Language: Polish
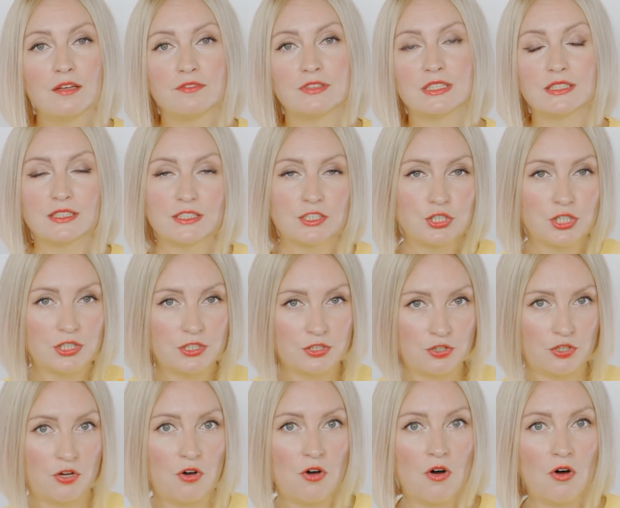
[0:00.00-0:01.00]
więc jeżeli
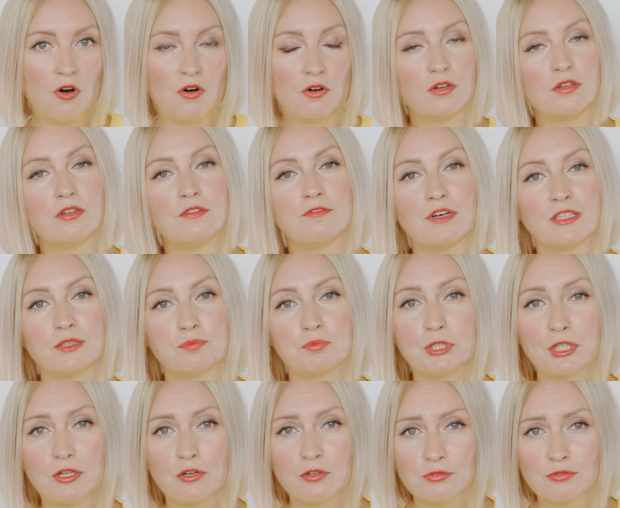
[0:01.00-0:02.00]
to Was
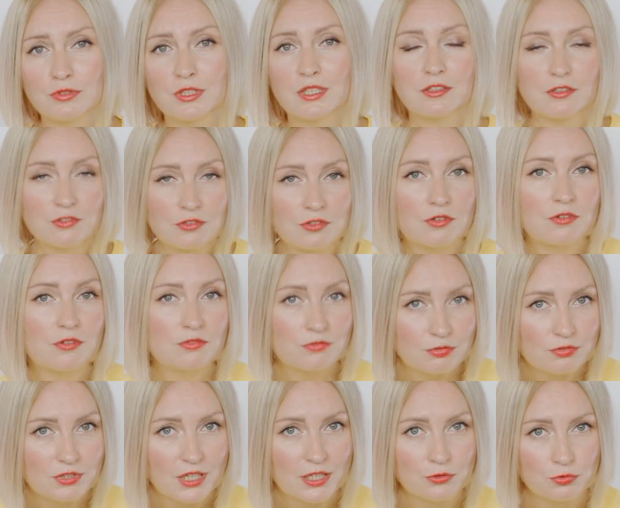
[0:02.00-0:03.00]
przekonuje, no to
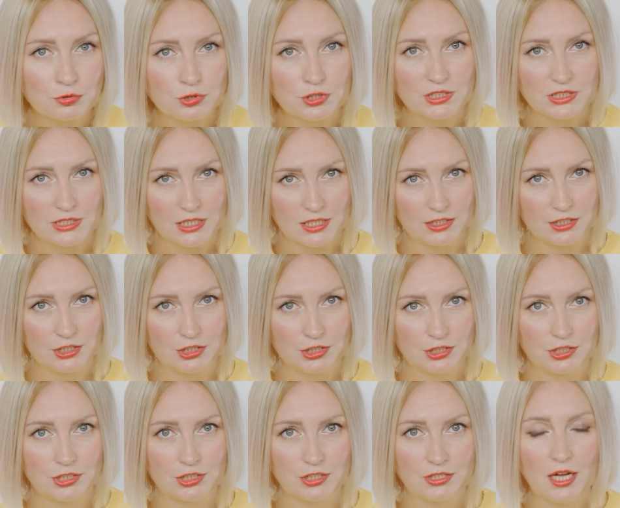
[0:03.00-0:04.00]
tutaj już jest
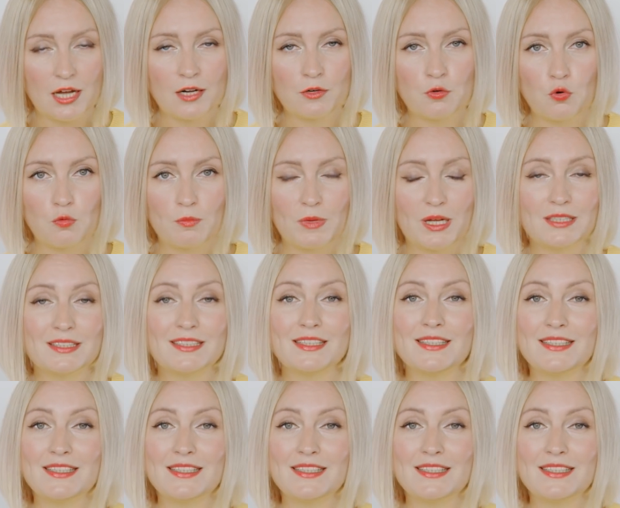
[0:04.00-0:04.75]
jakiś e, argument.